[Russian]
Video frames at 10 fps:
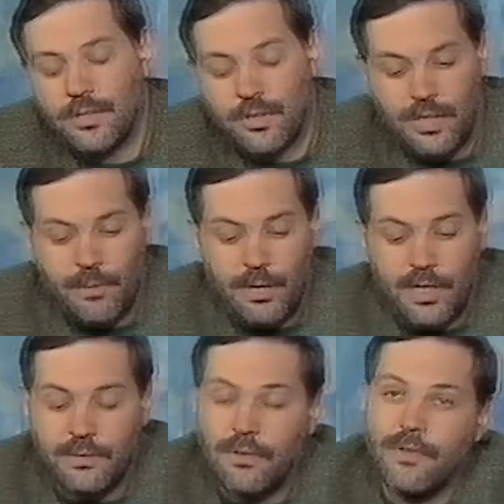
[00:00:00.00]
что там
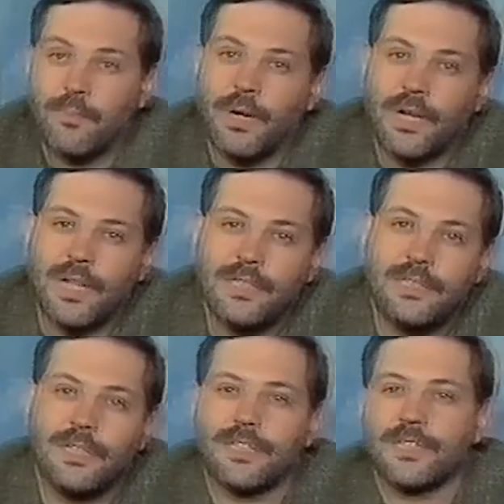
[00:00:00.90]
готовы
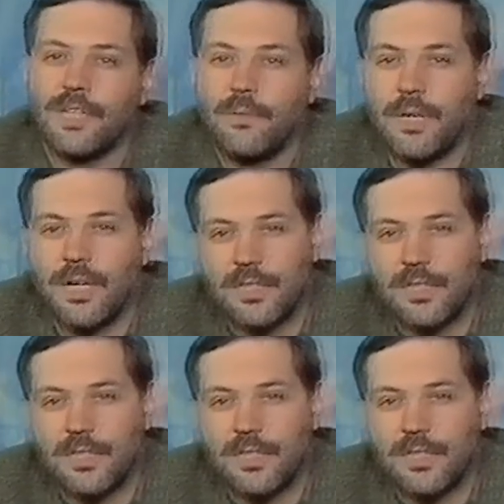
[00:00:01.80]
похоронить даже самые